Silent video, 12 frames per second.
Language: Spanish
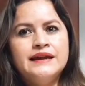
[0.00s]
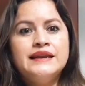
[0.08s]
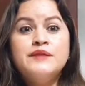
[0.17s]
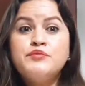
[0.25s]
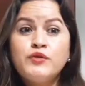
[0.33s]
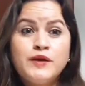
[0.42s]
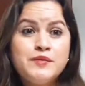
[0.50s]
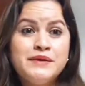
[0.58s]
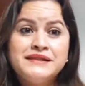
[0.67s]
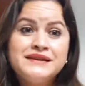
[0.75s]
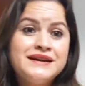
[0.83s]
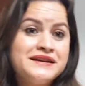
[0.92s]
la
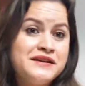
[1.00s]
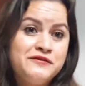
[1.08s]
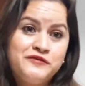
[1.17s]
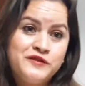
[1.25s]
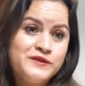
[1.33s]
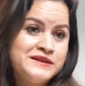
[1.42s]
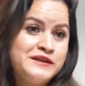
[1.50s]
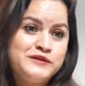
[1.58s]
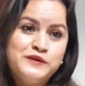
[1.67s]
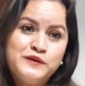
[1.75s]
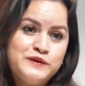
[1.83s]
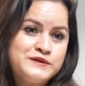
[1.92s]
problemática que afrontan
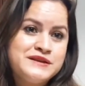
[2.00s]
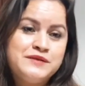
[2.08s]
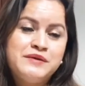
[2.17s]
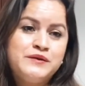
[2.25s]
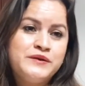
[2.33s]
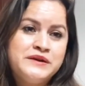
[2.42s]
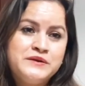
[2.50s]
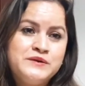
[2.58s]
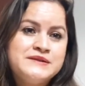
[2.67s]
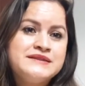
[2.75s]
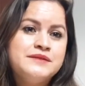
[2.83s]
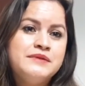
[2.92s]
todos los
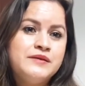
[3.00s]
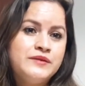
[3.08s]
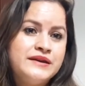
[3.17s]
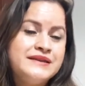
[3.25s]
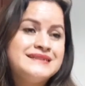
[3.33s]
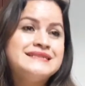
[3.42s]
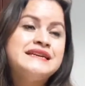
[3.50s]
salvadoreños y salvadoreñas,